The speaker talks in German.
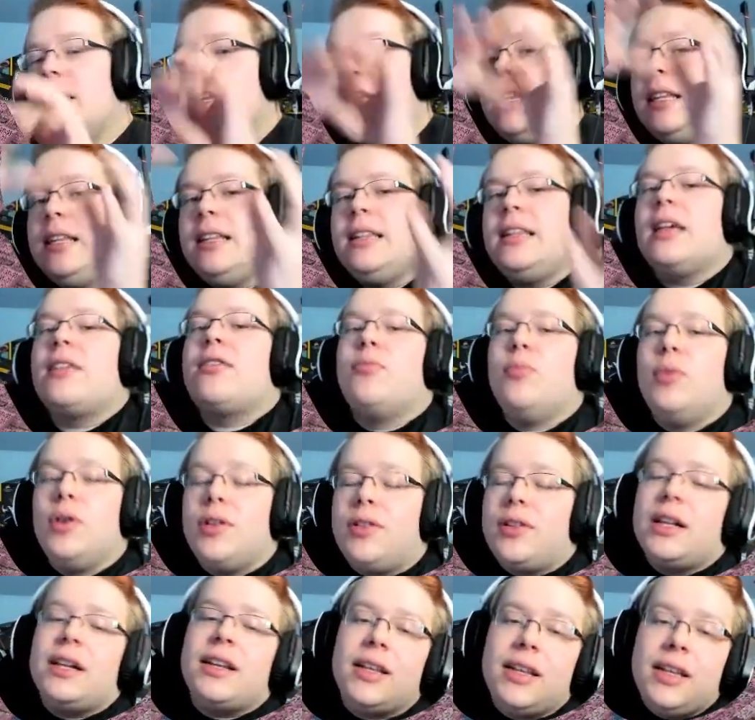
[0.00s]
das
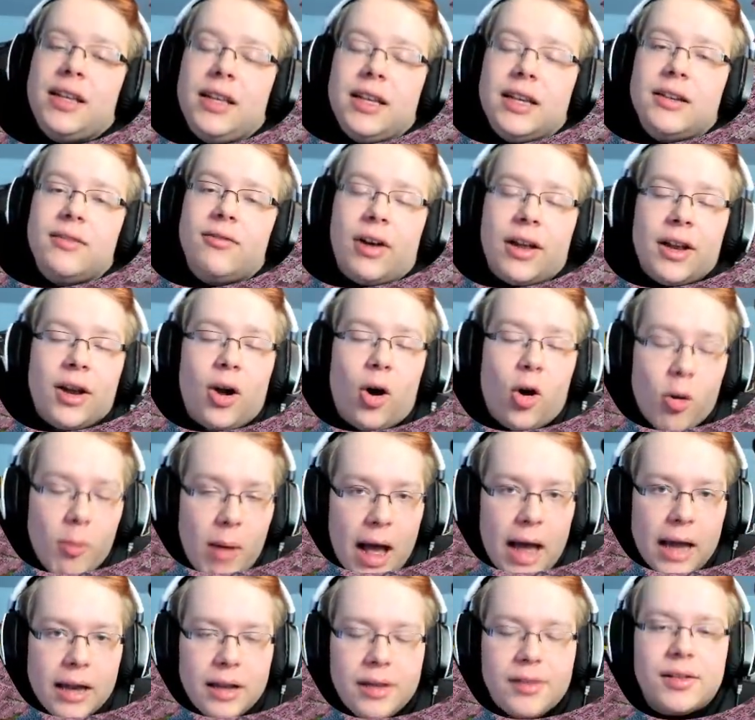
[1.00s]
muss halt irgendwann auch
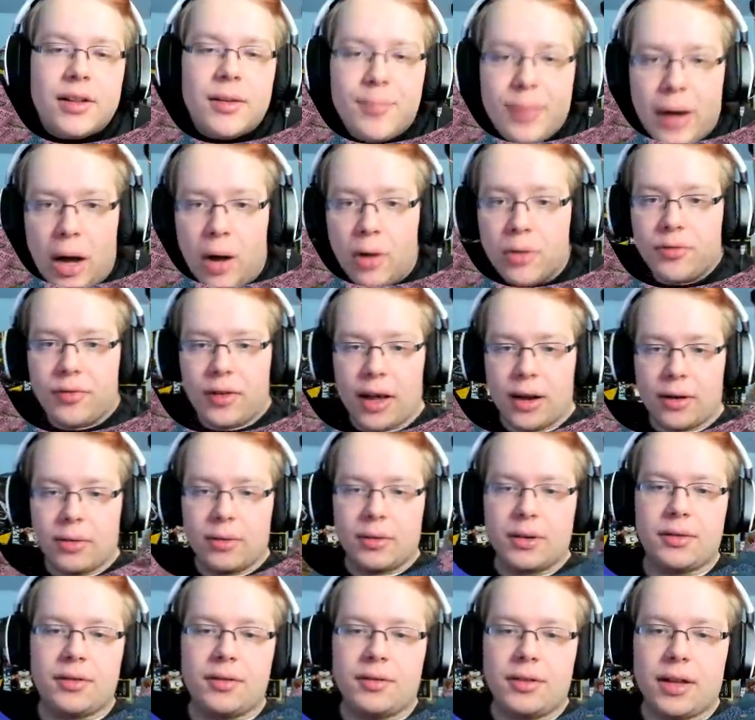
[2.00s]
mal alles gebaut werden
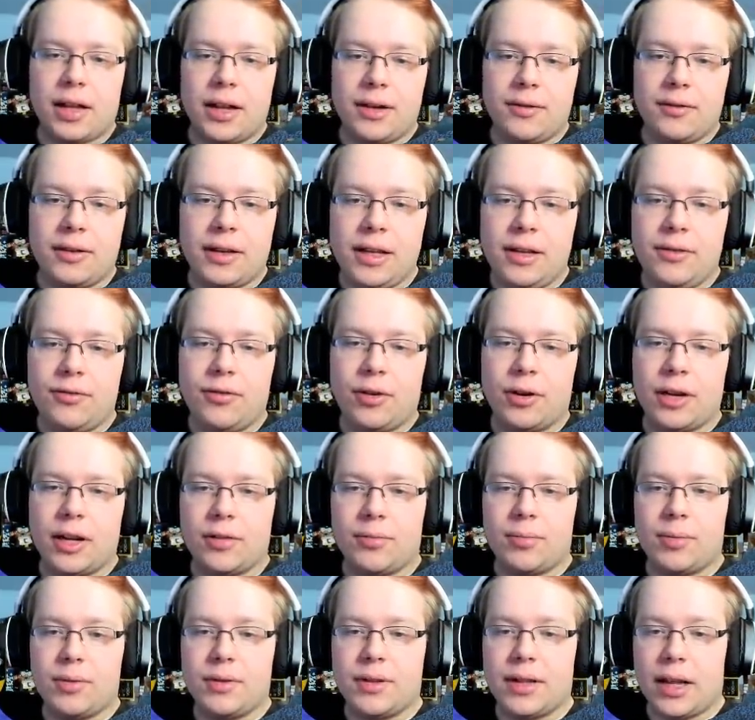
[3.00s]
und das ist halt nicht von
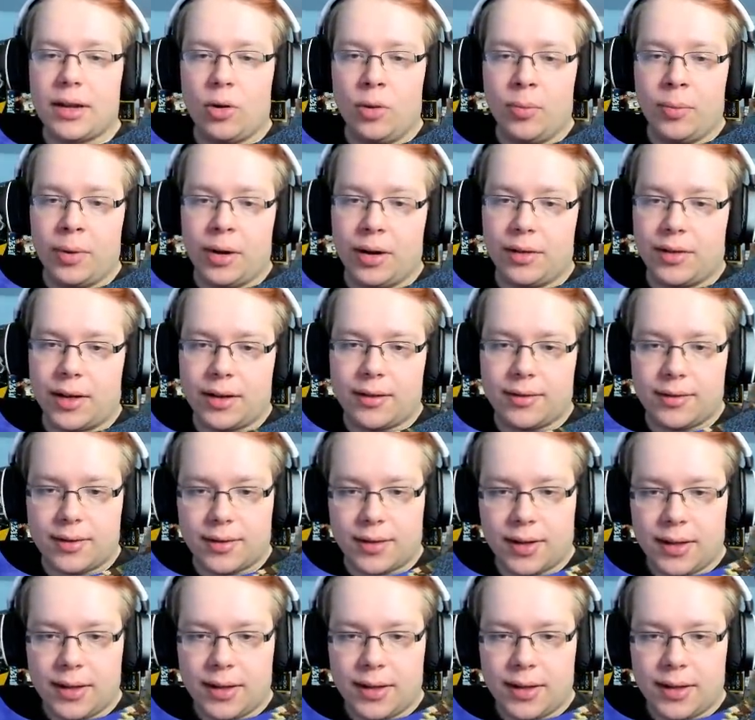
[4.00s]
jetzt bis gleich umgesetzt.